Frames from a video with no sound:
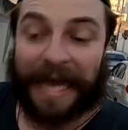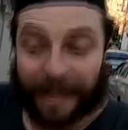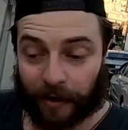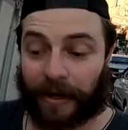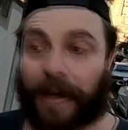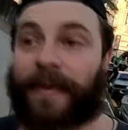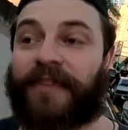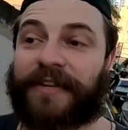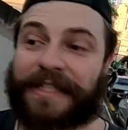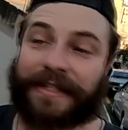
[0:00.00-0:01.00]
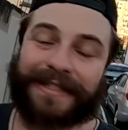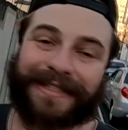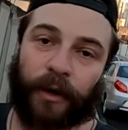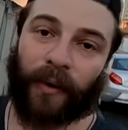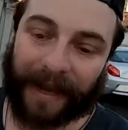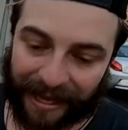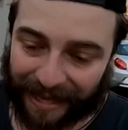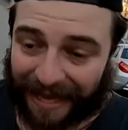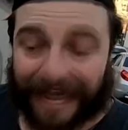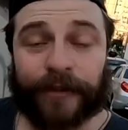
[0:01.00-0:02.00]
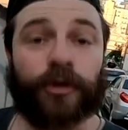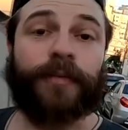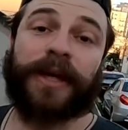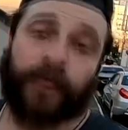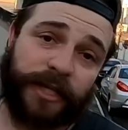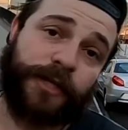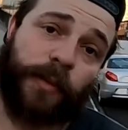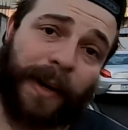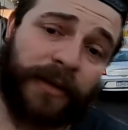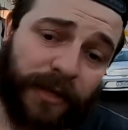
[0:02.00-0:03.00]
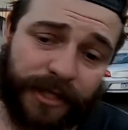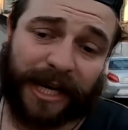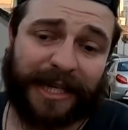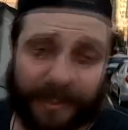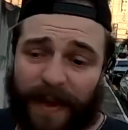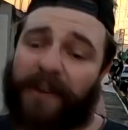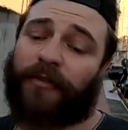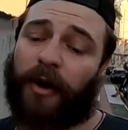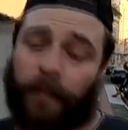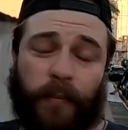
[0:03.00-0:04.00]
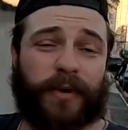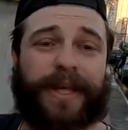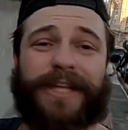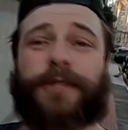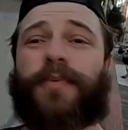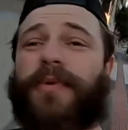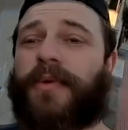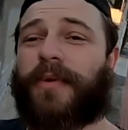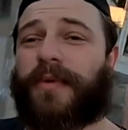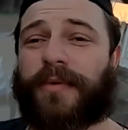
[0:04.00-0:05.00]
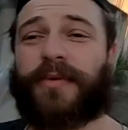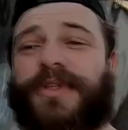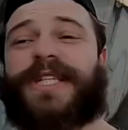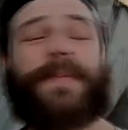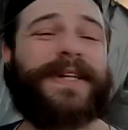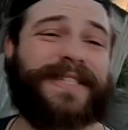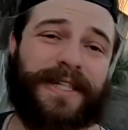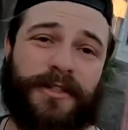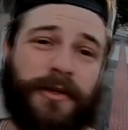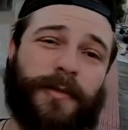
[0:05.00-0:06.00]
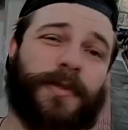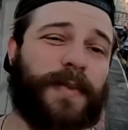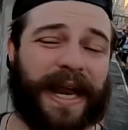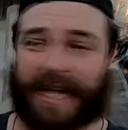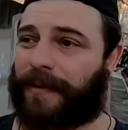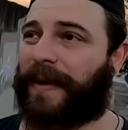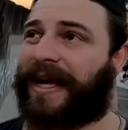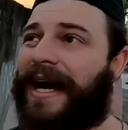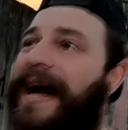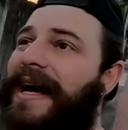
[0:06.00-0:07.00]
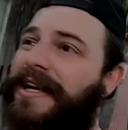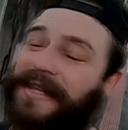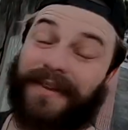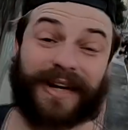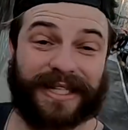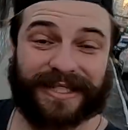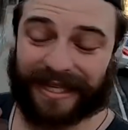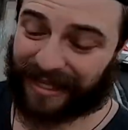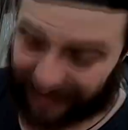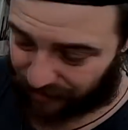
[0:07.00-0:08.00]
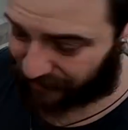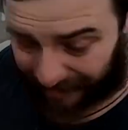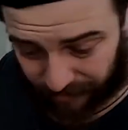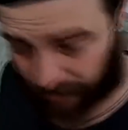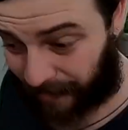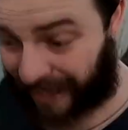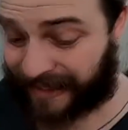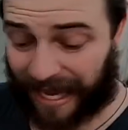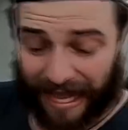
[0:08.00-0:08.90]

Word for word: Então eu acabei fazendo esse rolê e dormi em Curitiba uma noite na casa da minha avó, porque, tipo, tinha passagem de ônibus barata pra cá e eu tava cansadão já e tudo mais.